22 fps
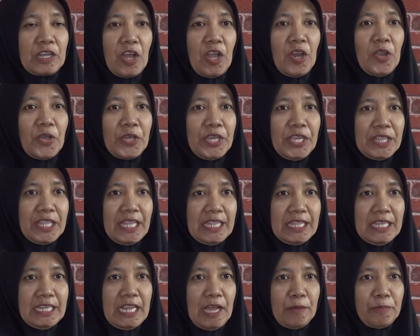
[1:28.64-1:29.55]
kalau kita
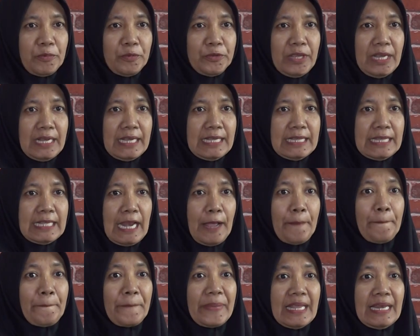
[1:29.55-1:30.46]
tidak punya
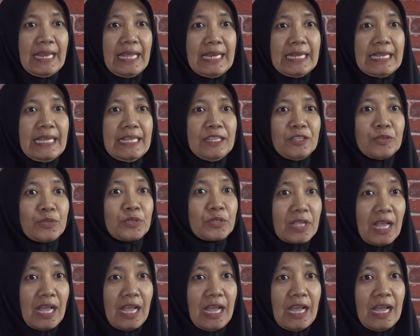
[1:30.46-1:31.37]
keterampilan kan
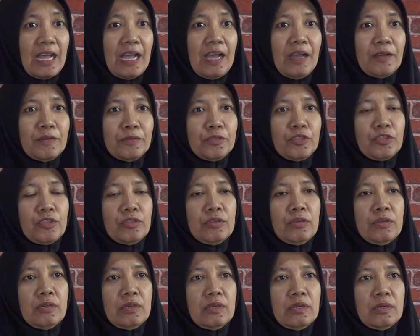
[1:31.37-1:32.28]
susah
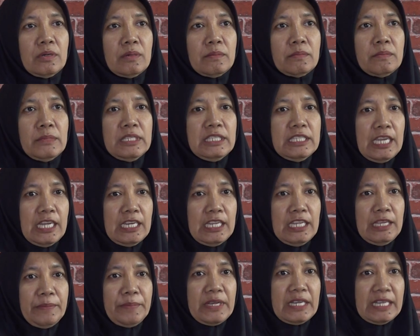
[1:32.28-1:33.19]
untuk
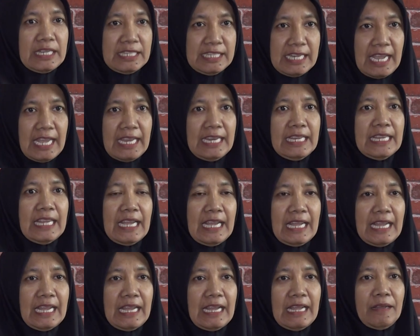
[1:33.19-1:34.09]
mencari pekerjaan
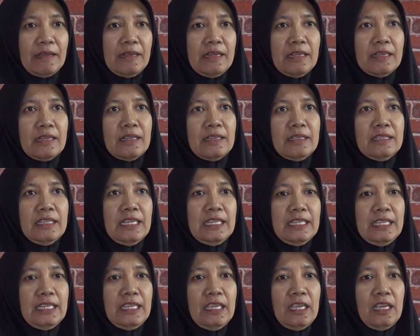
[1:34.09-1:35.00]
ya.
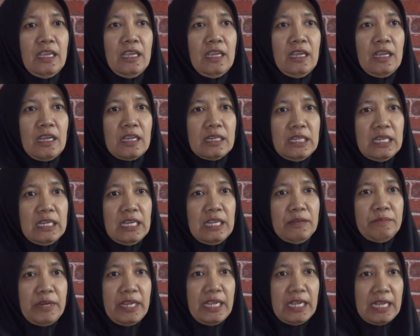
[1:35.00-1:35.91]
Jadi
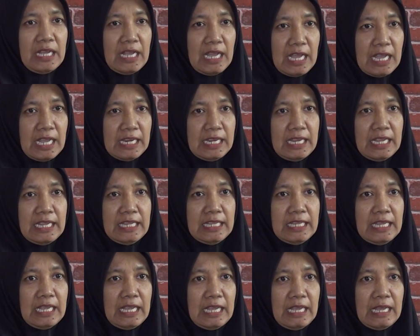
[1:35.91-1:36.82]
dengan mereka
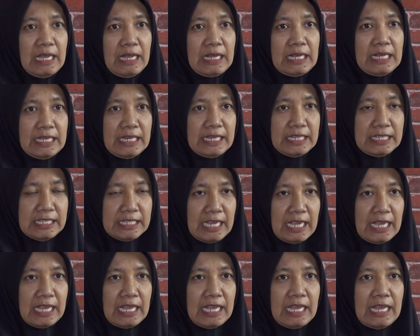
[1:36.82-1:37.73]
adanya
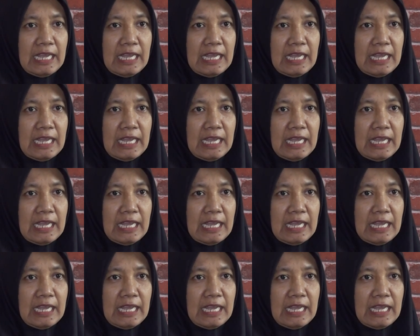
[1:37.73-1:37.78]
kerja